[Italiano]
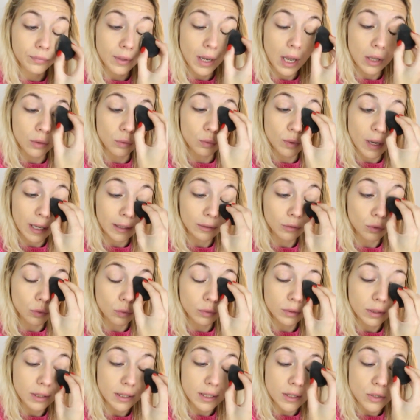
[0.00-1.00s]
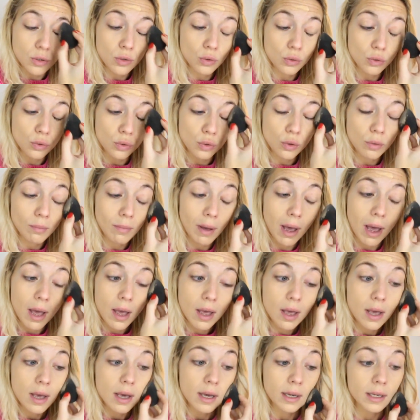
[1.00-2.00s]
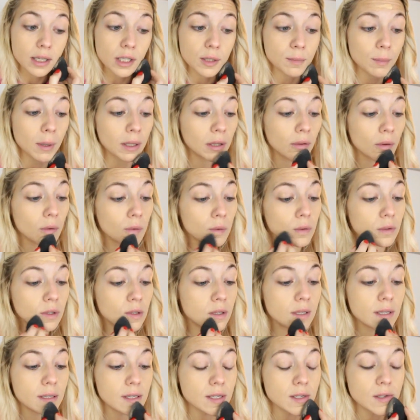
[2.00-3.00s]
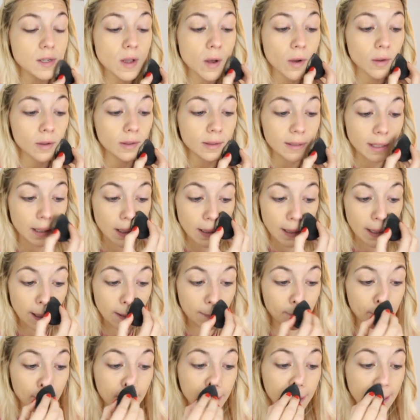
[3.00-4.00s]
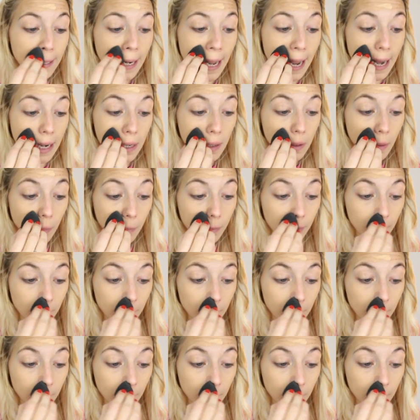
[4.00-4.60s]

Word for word: ad un altro utilizzo, insomma, rispetto all'utilizzo del pennello,